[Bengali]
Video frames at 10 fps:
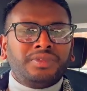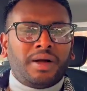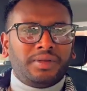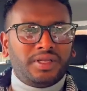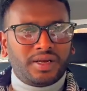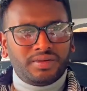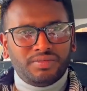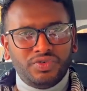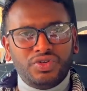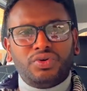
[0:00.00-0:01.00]
আমাদের
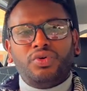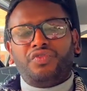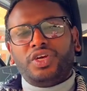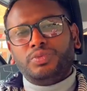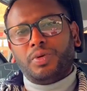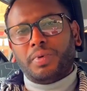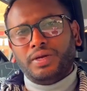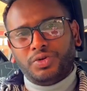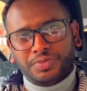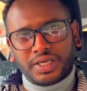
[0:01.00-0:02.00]
ভিডিওগুলো ফেসবুক বা
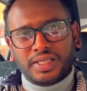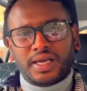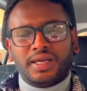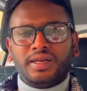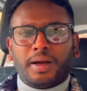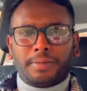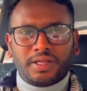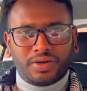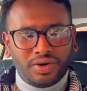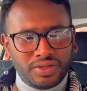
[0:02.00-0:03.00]
ইউটিউব থেকে দেখেন
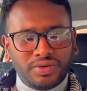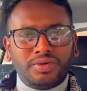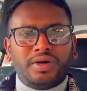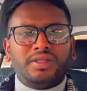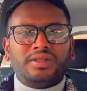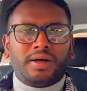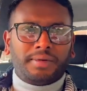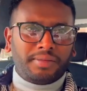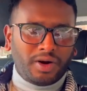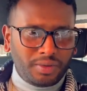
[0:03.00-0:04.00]
আপনাদেরকে অনেক ধন্যবাদ
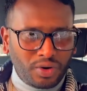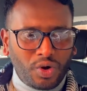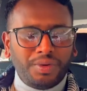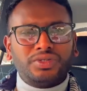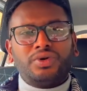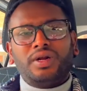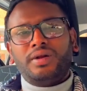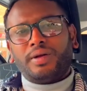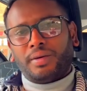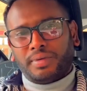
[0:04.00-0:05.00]
আপনারা ভালো ভালো কমেন্টস করেন
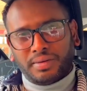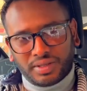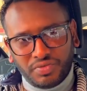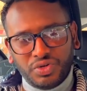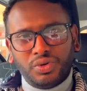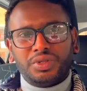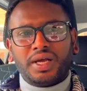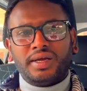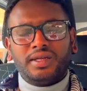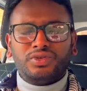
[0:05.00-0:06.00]
আপনারা আমাদের ভিডিওগুলো
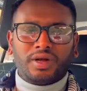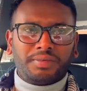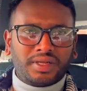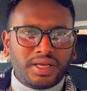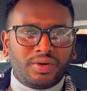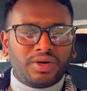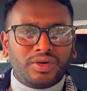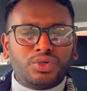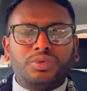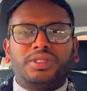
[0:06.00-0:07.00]
দেখেন এর জন্য আপনাদেরকে অনেক
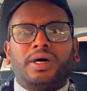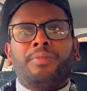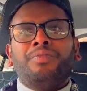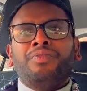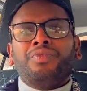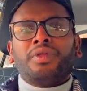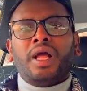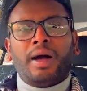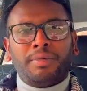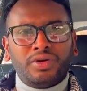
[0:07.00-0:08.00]
অনেক শুভেচ্ছা
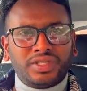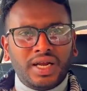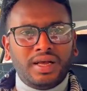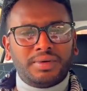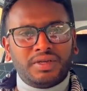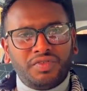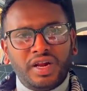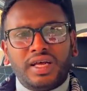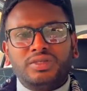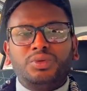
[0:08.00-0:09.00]
আপনারাও চাইলে আমাদের ফ্রি
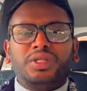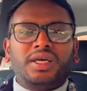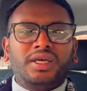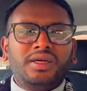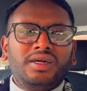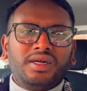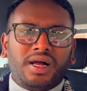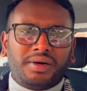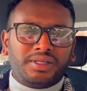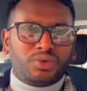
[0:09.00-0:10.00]
ক্লাসগুলো দেখে
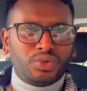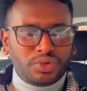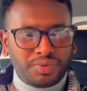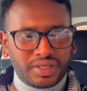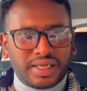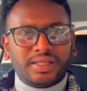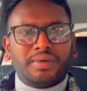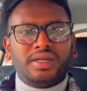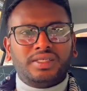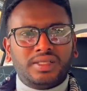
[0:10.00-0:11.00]
আমাদের কোর্স সম্পর্কে জানতে
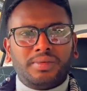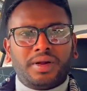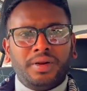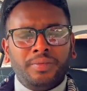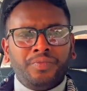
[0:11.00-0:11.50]
পারেন শিখতে পারেন